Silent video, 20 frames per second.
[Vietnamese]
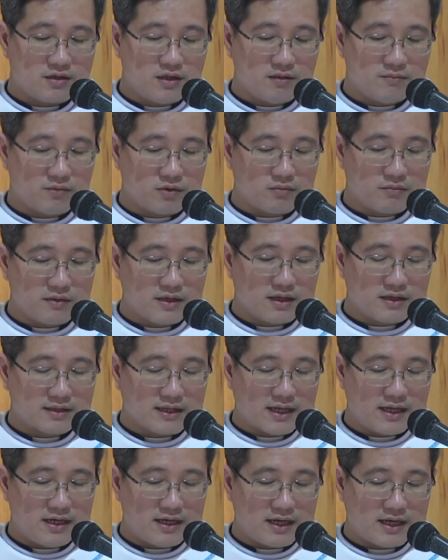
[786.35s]
Tiếp tục
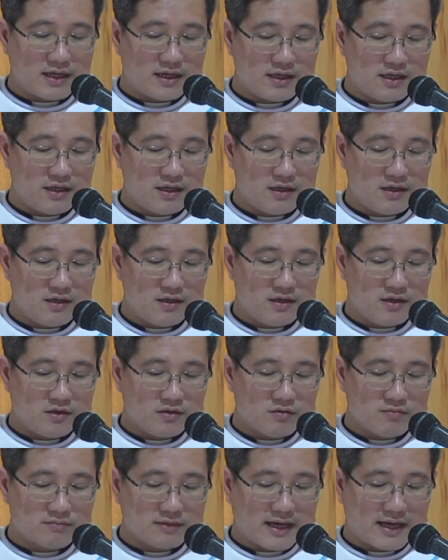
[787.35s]
dâng thánh lễ,
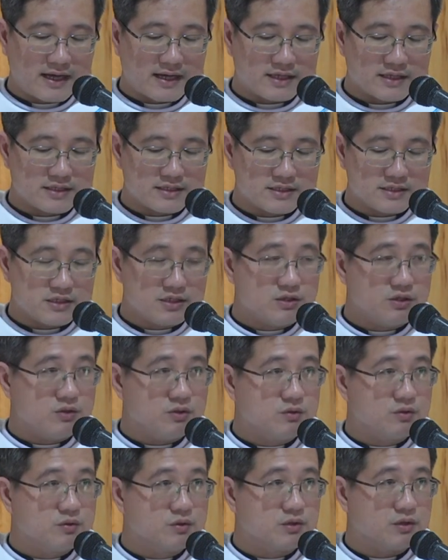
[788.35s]
chúng ta xin
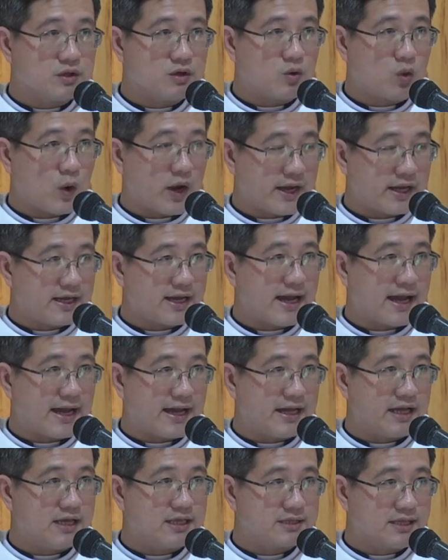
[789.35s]
Chúa hoán
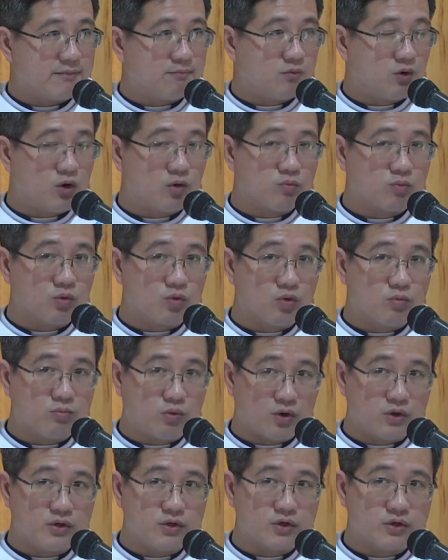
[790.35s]
cải tâm hồn của
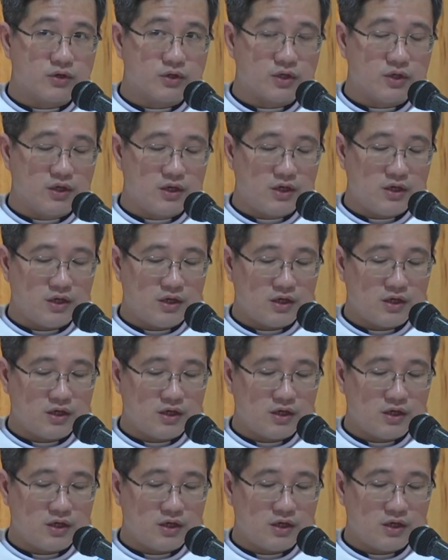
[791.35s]
mỗi người